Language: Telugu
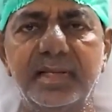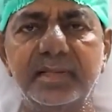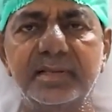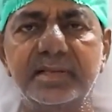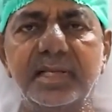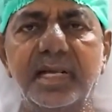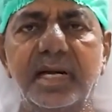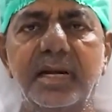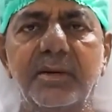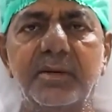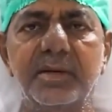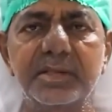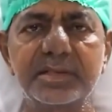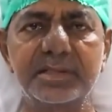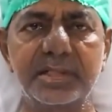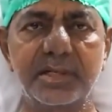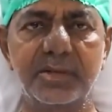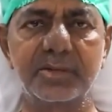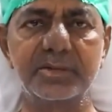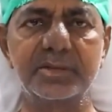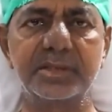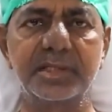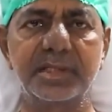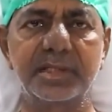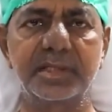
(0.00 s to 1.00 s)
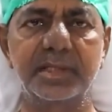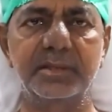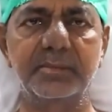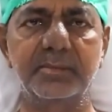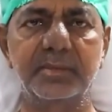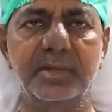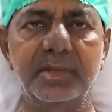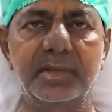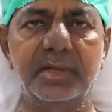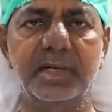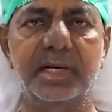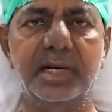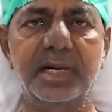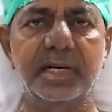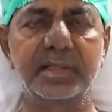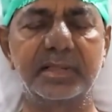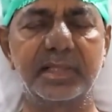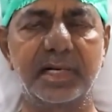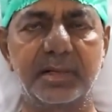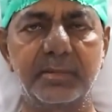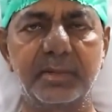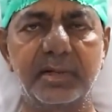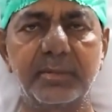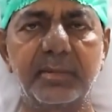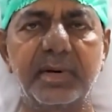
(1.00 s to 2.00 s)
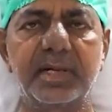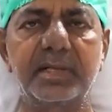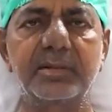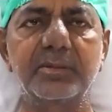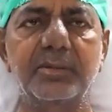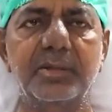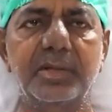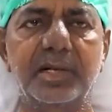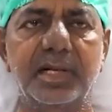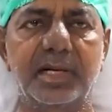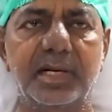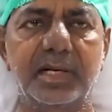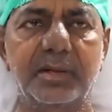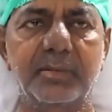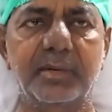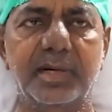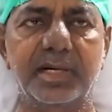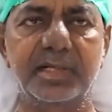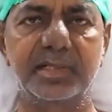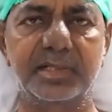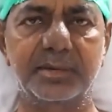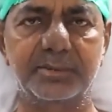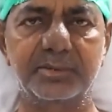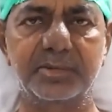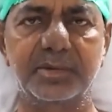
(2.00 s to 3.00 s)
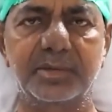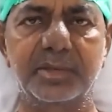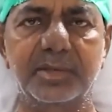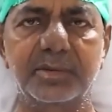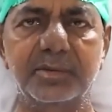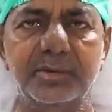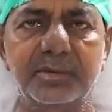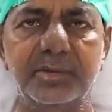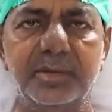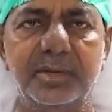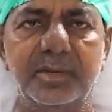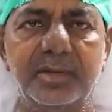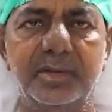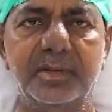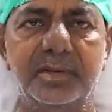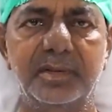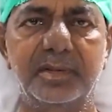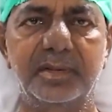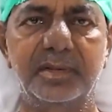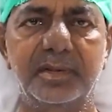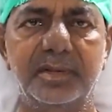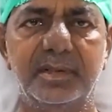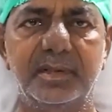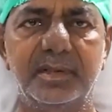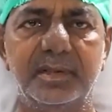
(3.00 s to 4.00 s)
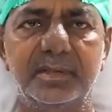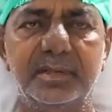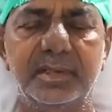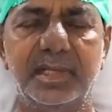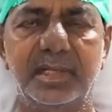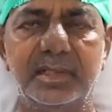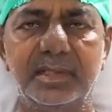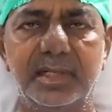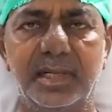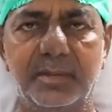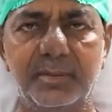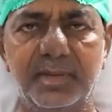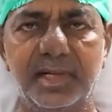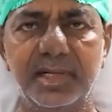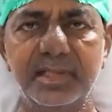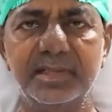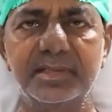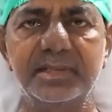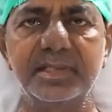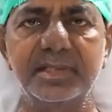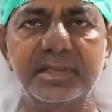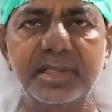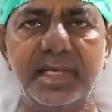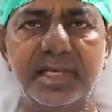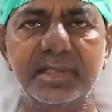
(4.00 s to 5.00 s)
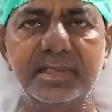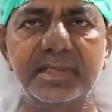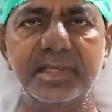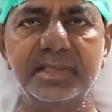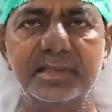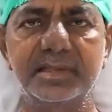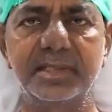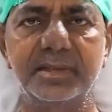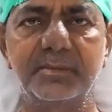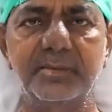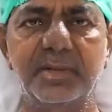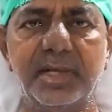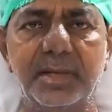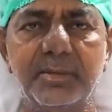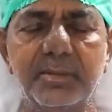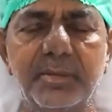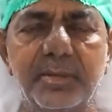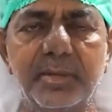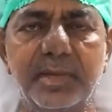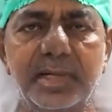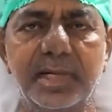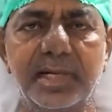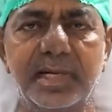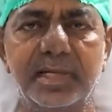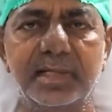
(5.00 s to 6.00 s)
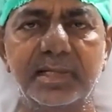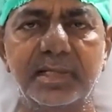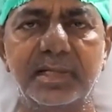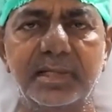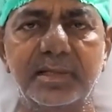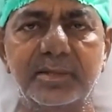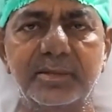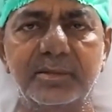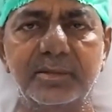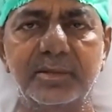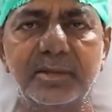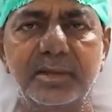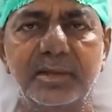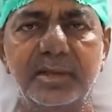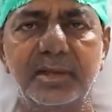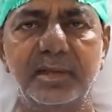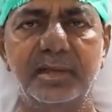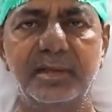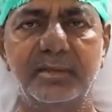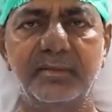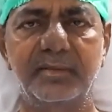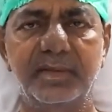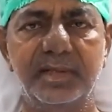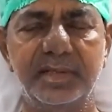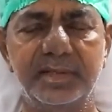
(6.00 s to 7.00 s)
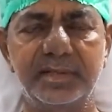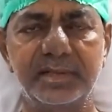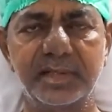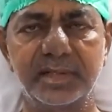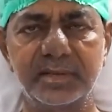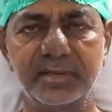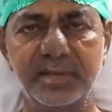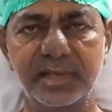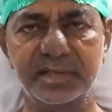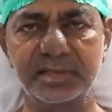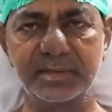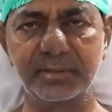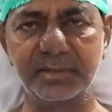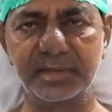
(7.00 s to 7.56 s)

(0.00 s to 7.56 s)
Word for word: చాలా అవస్థలు వస్తాయి మీరు నెలల తరబడి బయటకు పోలేరనే మాట చెప్తున్నారు దాన్ని గమనించి దయచేసి మీ అభిమానానికి నేను వెయ్యి చేతులు వచ్చి